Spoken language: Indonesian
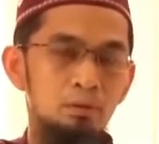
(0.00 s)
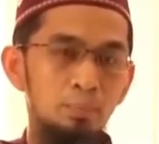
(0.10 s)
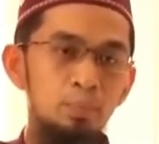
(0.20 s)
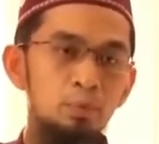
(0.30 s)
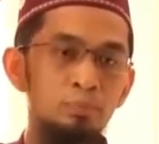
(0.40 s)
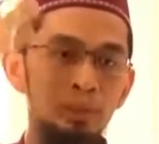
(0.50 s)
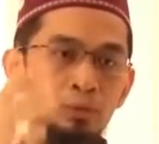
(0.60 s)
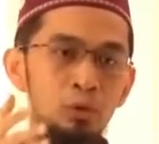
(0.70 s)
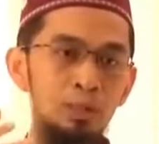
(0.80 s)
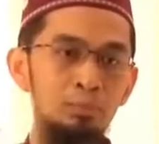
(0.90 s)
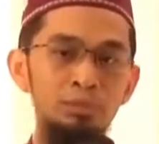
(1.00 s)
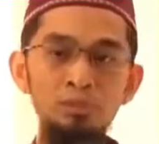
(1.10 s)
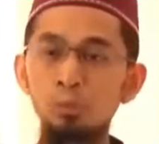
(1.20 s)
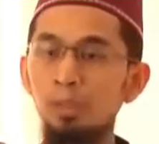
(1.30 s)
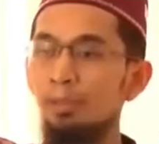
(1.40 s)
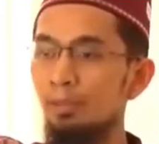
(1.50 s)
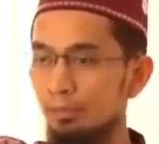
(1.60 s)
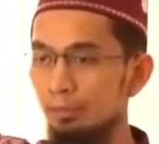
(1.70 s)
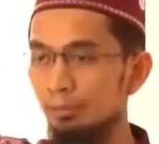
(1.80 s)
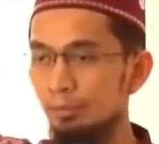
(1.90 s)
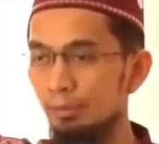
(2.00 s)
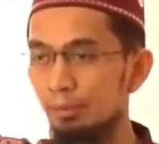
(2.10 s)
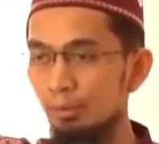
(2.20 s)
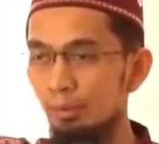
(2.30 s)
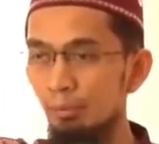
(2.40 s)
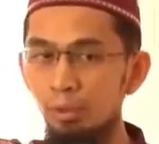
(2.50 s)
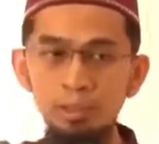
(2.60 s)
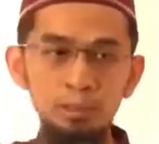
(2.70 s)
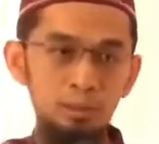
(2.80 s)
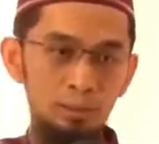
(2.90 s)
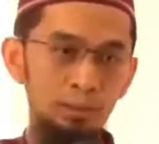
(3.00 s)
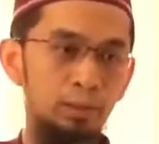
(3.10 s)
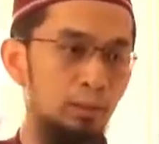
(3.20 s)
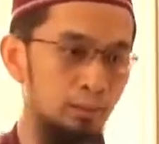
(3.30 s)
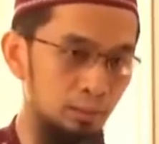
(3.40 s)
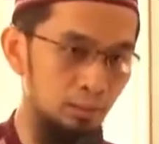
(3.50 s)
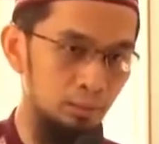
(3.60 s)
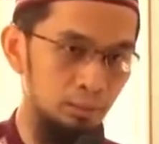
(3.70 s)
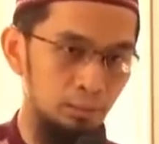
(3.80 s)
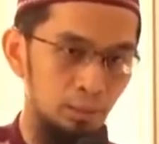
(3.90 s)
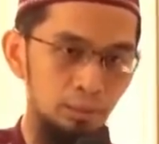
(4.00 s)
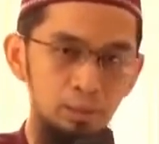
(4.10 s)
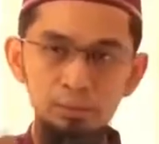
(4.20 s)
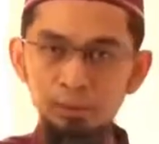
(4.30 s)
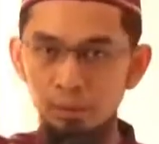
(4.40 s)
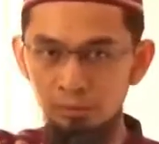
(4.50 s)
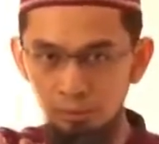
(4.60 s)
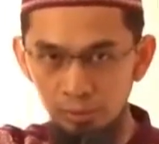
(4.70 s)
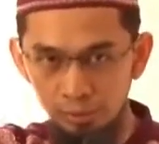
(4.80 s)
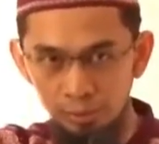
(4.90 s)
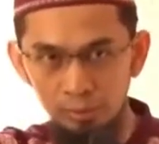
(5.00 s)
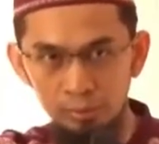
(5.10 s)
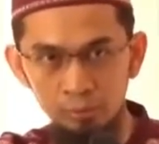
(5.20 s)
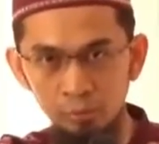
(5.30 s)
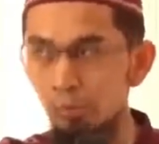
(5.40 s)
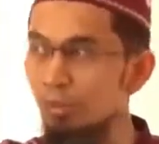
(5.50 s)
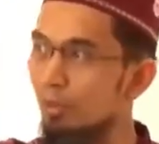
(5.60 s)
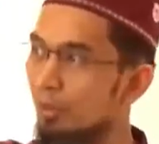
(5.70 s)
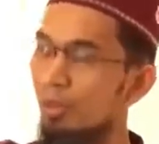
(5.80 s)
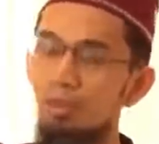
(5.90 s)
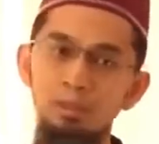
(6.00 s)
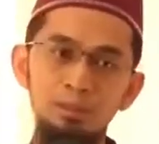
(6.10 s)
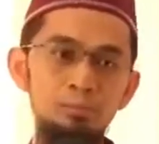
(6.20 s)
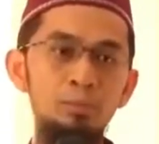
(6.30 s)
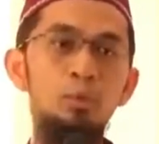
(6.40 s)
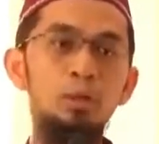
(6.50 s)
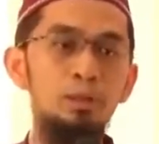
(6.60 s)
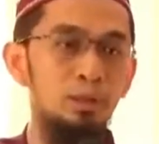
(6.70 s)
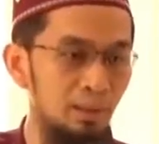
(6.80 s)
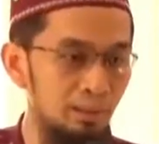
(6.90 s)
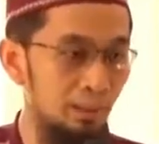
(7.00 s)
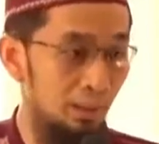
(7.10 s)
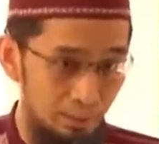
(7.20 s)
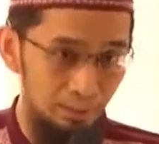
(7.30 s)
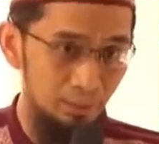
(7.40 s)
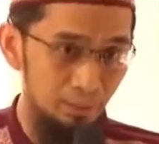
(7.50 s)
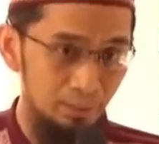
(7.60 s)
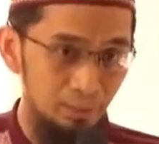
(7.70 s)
Tapi belum tentu orang bisa suka dengan itu. Mungkin ada yang iri hati, ada yang tidak sudi dengan itu. Kok bisa dia ya? Kenapa bukan yang lain? Ada.